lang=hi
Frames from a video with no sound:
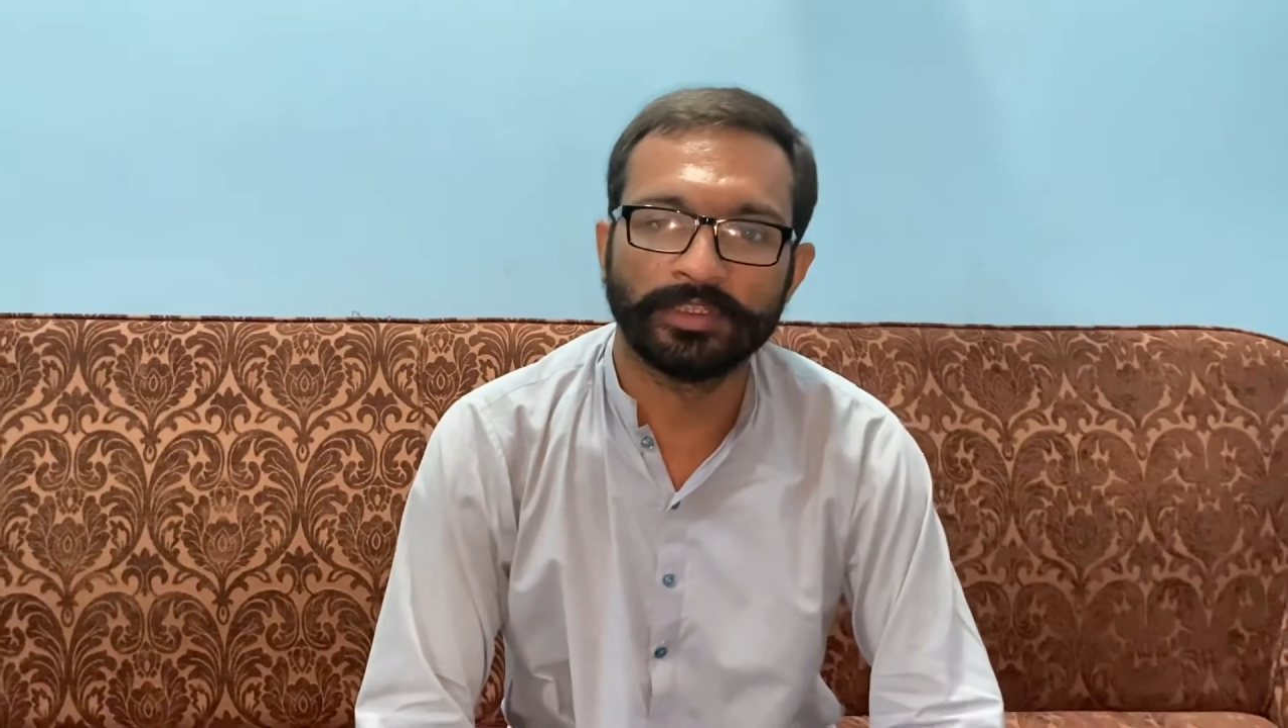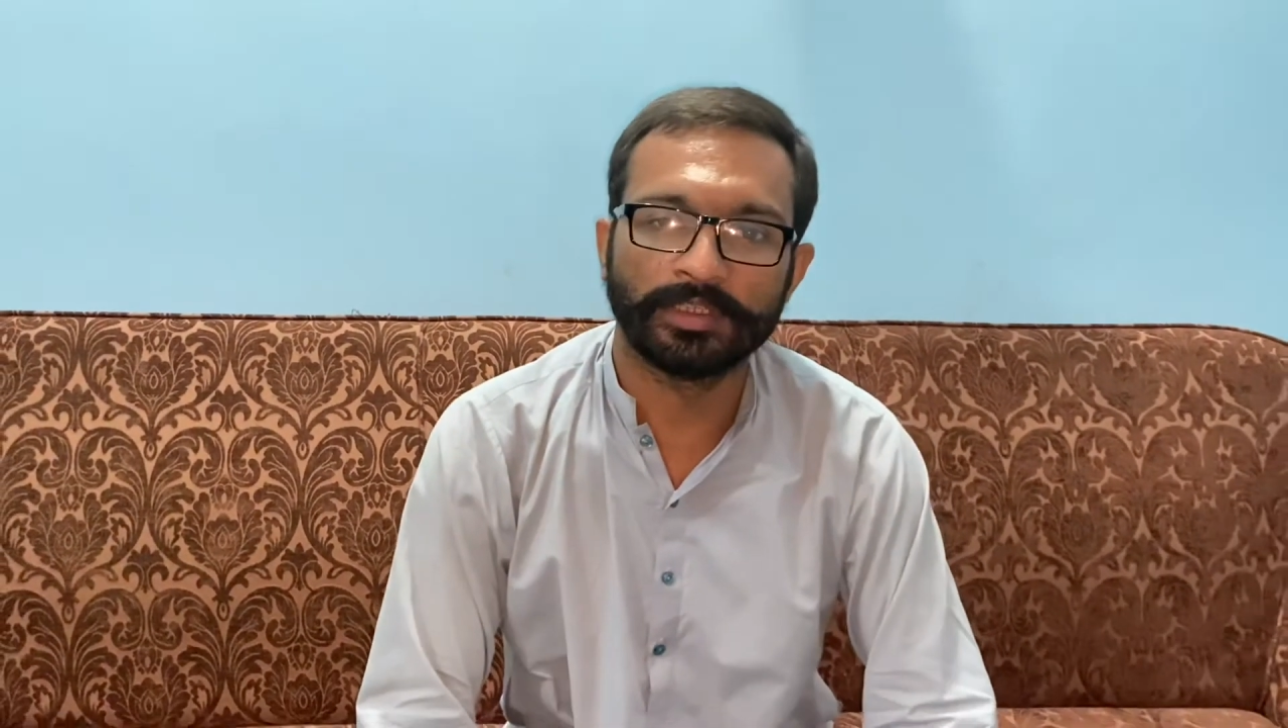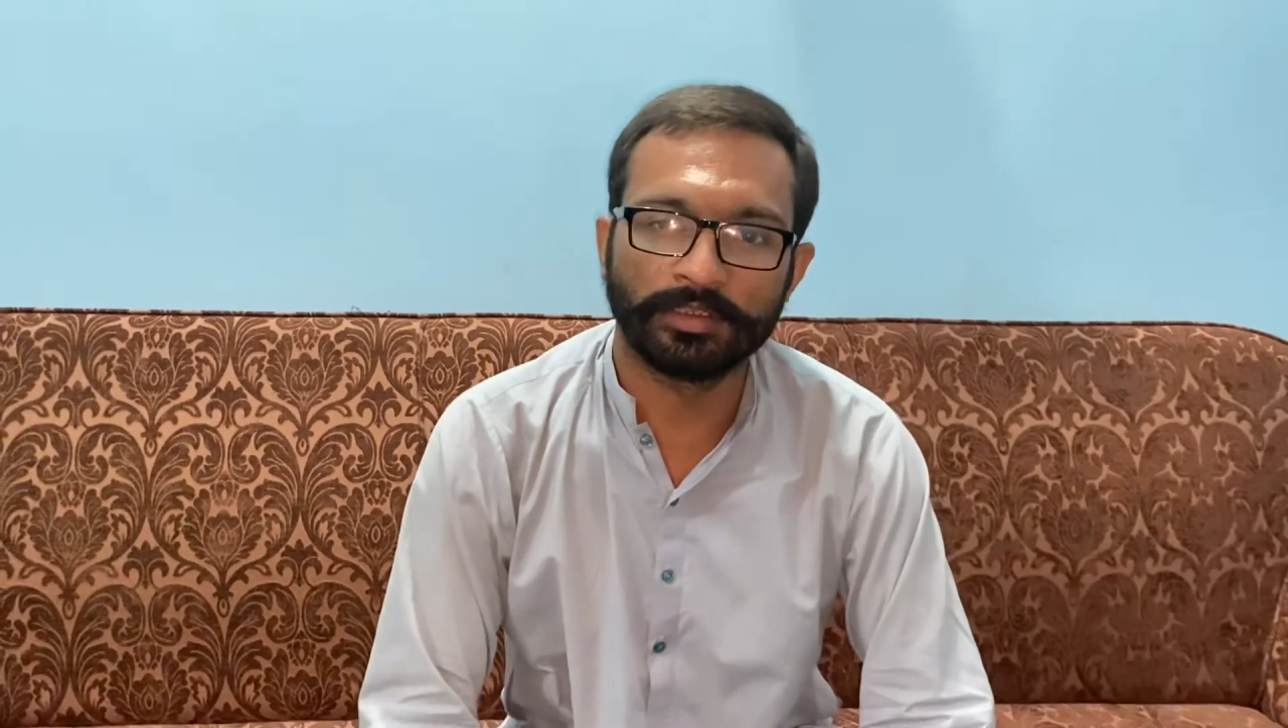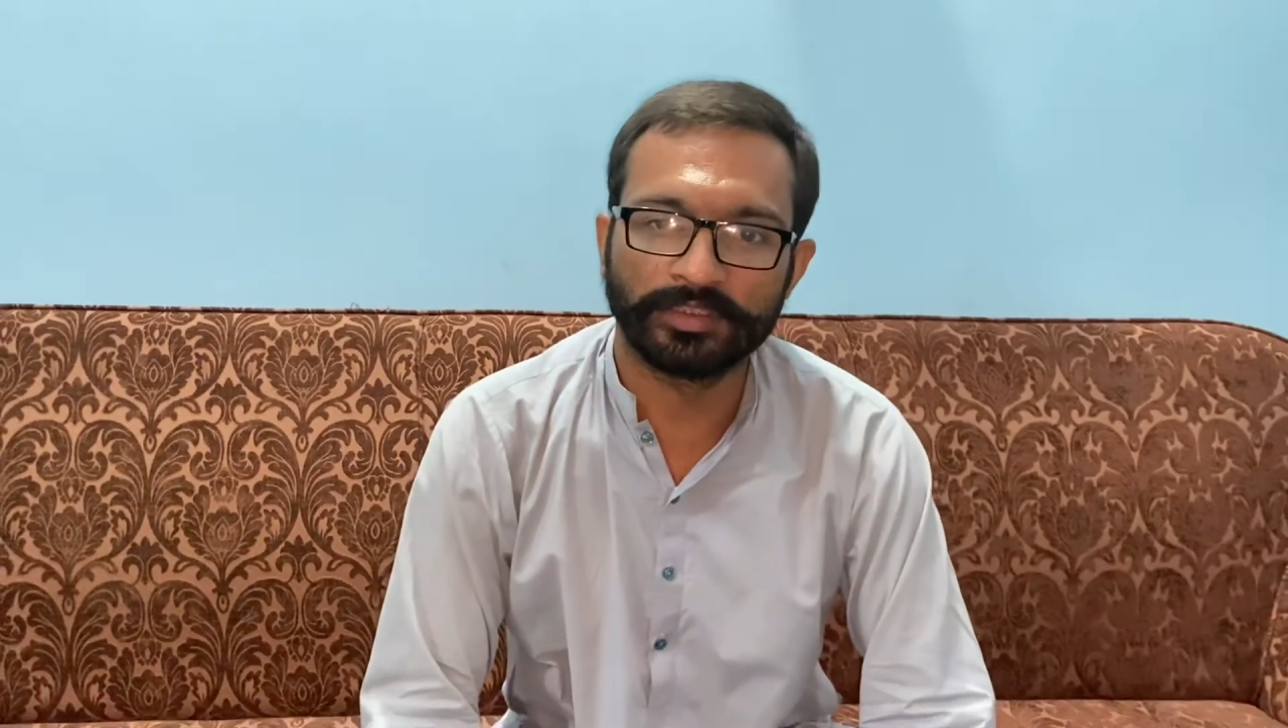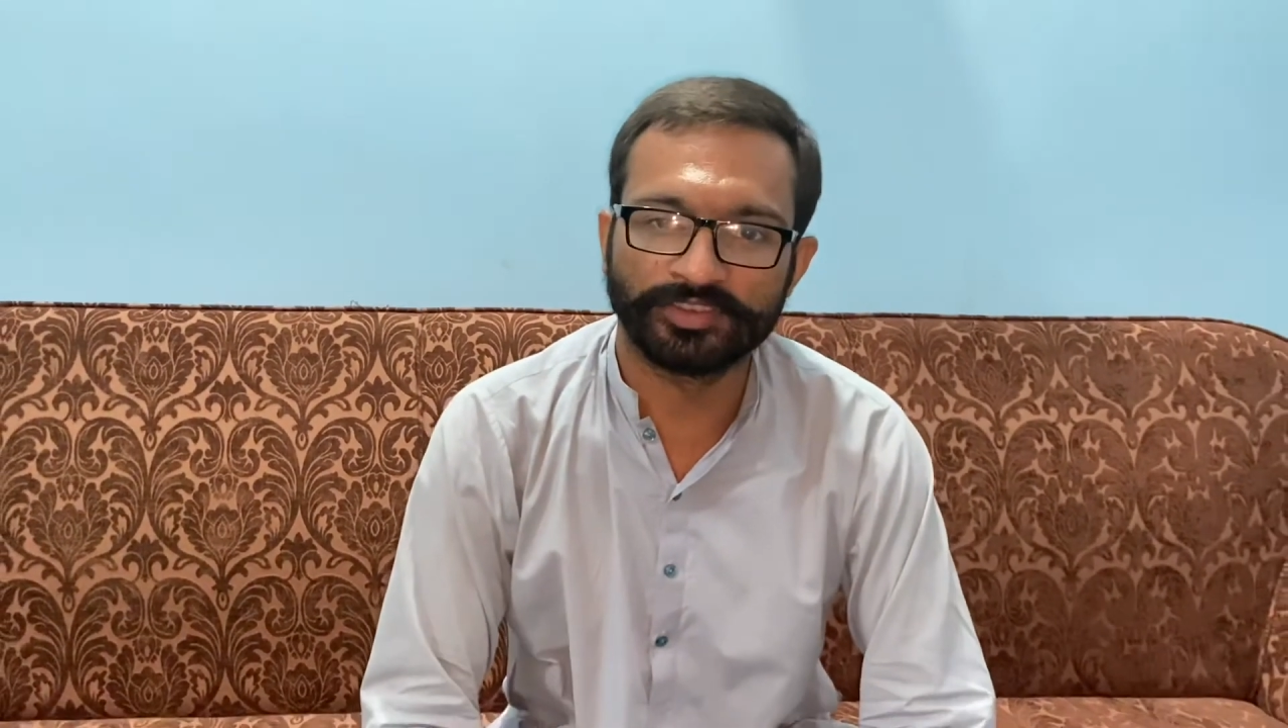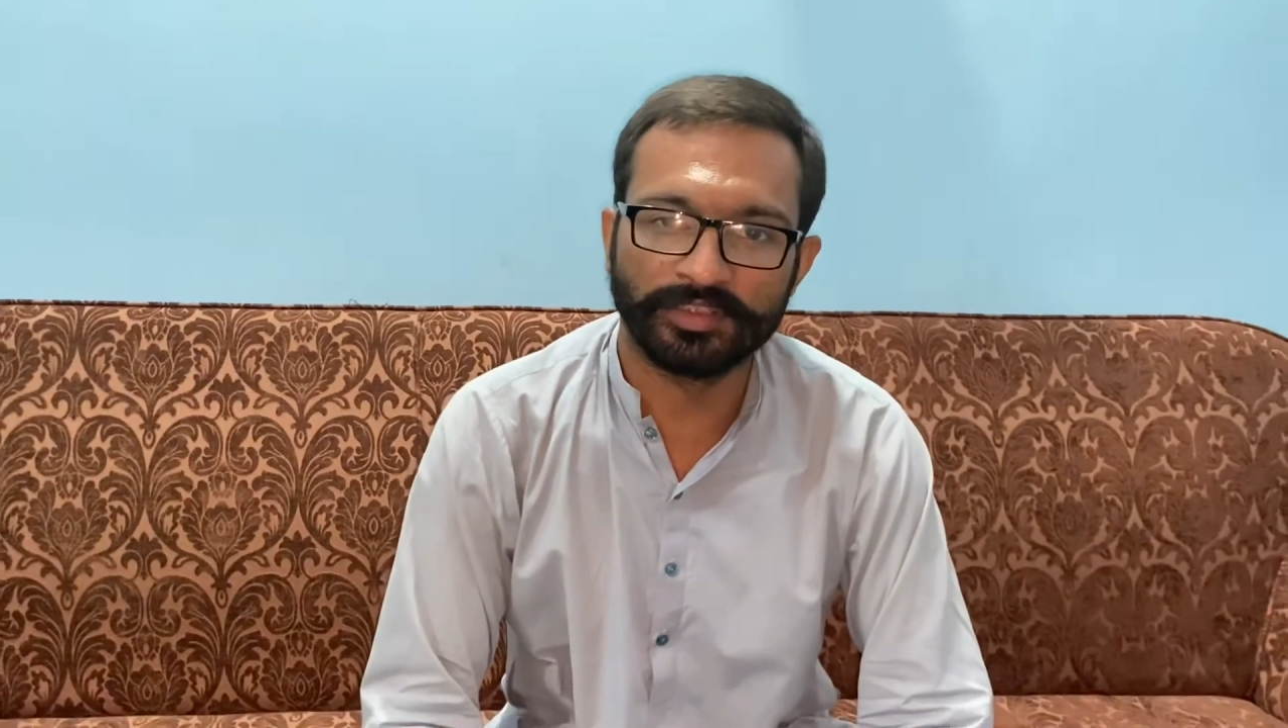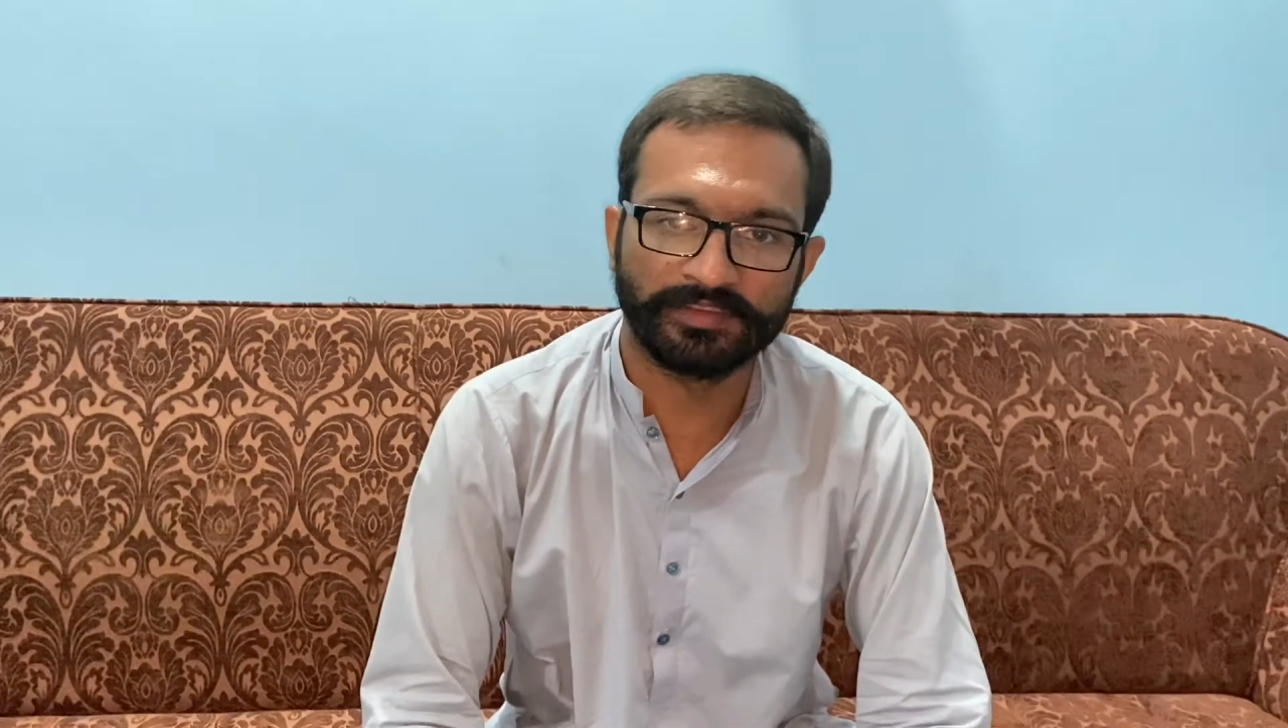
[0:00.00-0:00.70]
एक और चीज़